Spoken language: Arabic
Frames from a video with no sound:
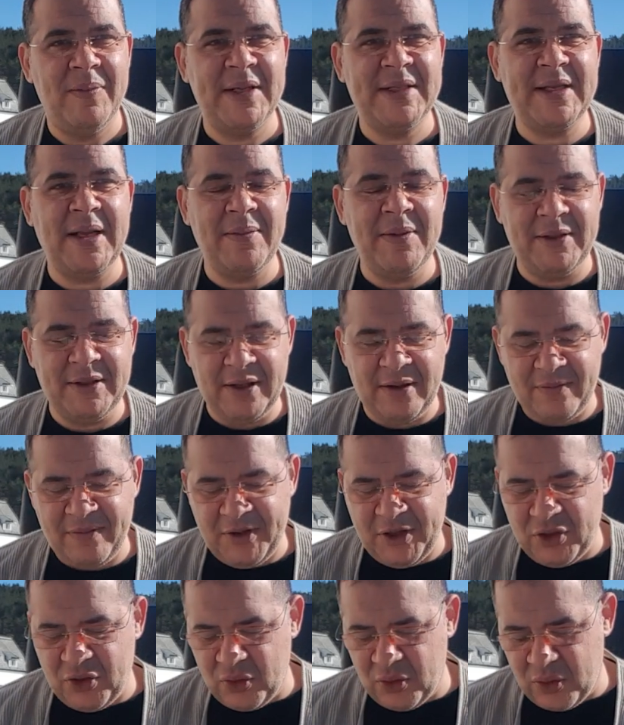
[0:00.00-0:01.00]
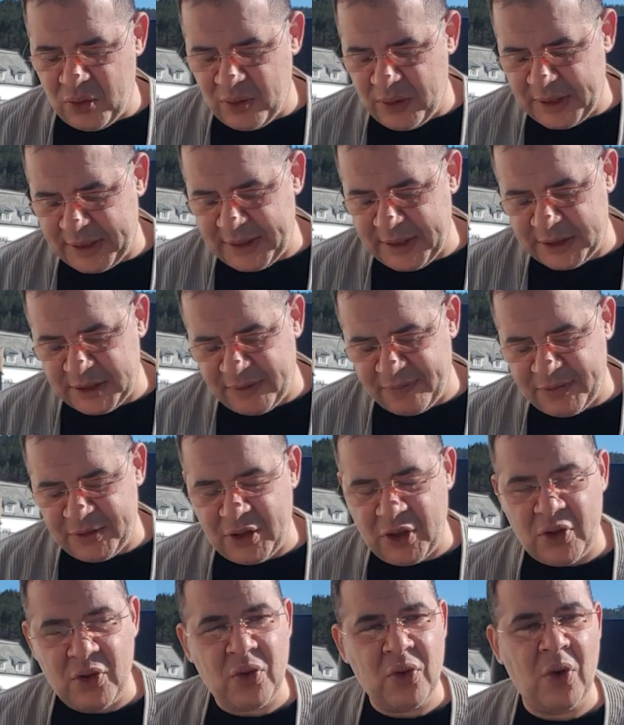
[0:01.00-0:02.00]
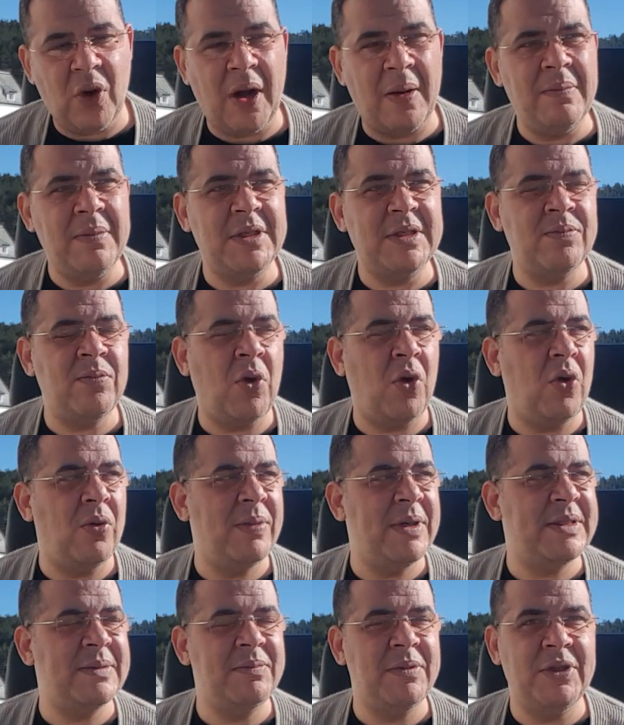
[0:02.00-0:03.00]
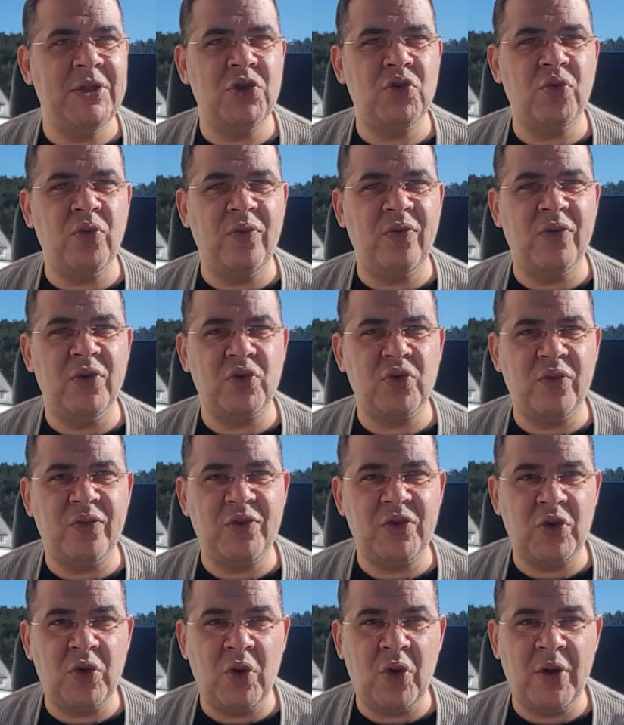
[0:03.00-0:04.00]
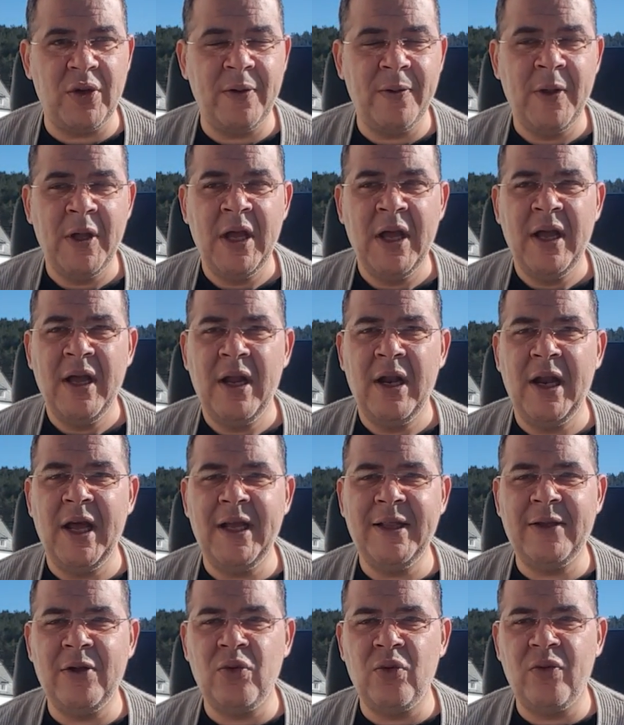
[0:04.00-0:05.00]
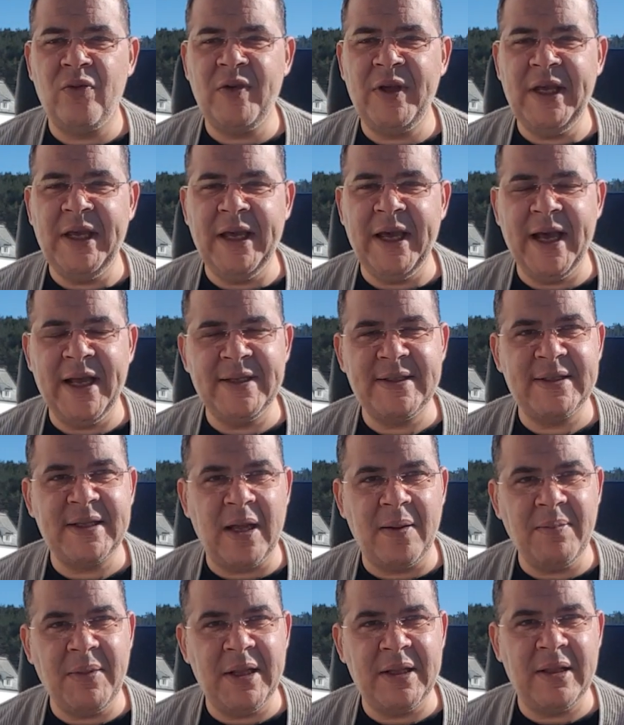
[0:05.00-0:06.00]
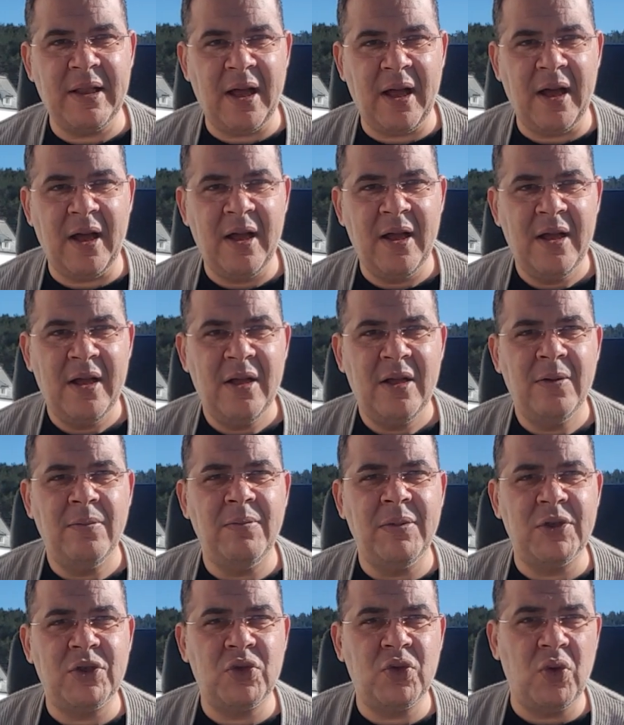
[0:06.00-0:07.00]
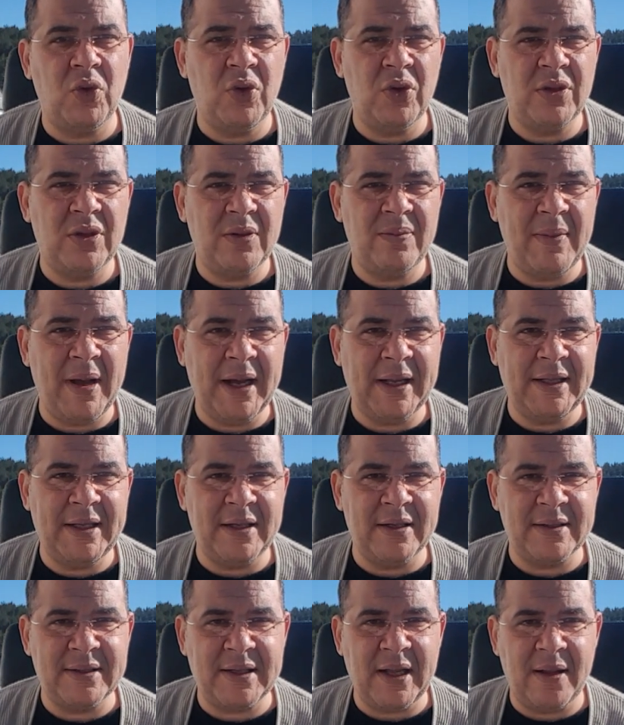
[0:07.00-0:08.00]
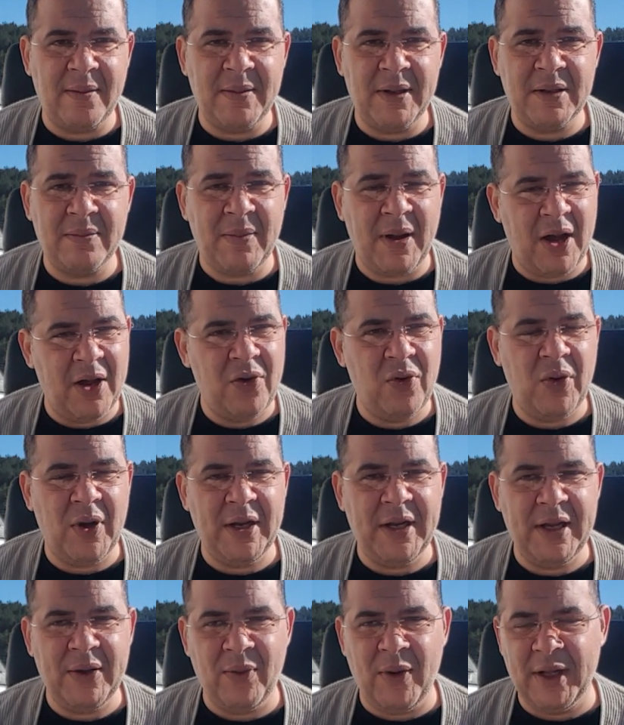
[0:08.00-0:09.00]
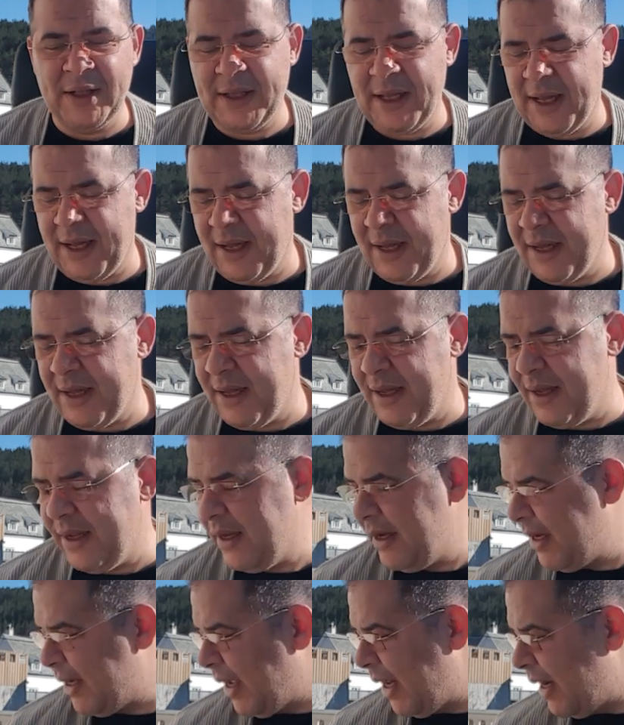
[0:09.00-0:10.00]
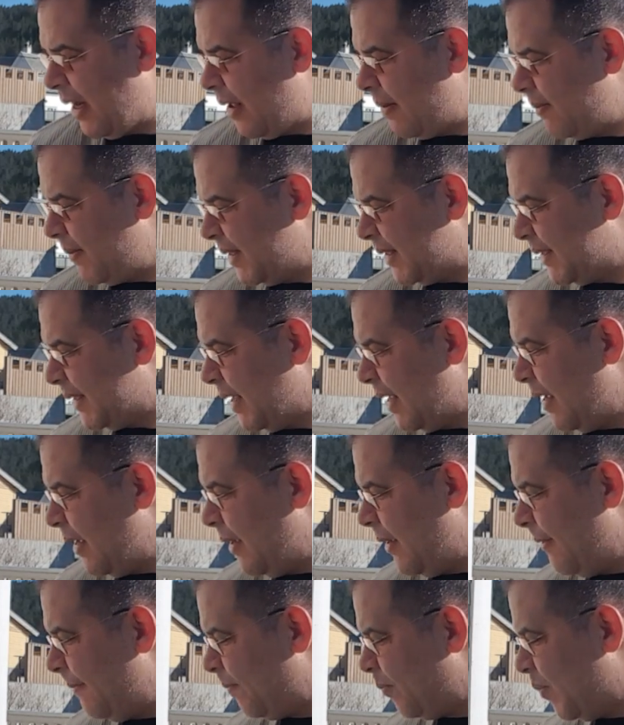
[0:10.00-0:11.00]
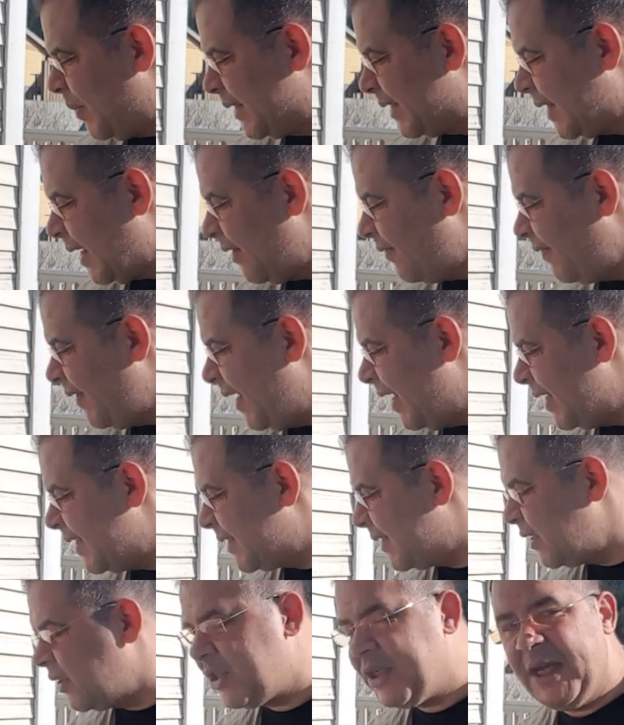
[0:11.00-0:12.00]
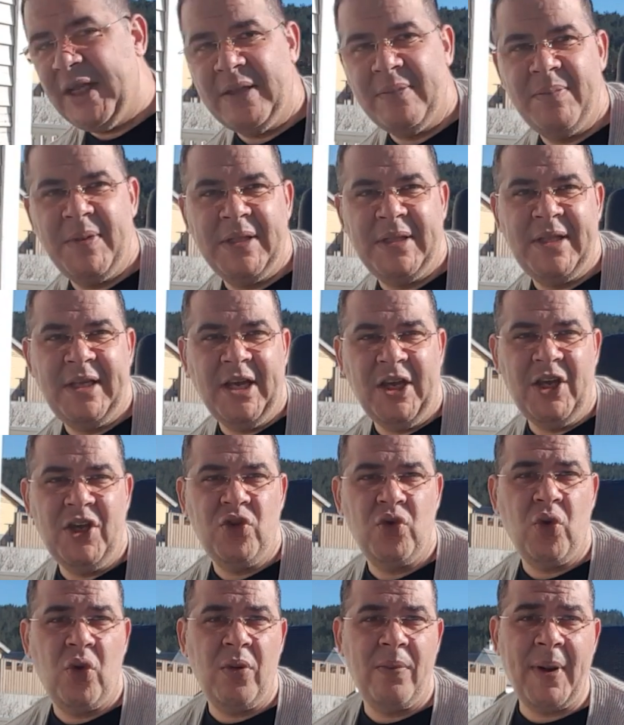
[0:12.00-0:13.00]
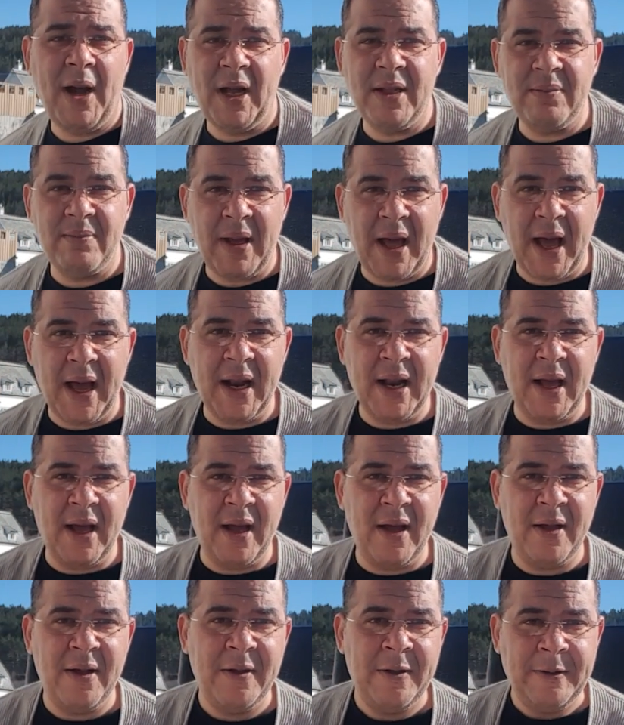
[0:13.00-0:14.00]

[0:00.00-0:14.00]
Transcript: بس عملت الفيديو اكتشفت انه عم بسمعه بس بدي اشوفه اشوف شلون لقيت انه في هس عم يطلع بالصوت ما كتير ظابط مع انه يعني واضح آه، الكلام بس بس كان في هس رجعت بدي اعيده بعد ما انا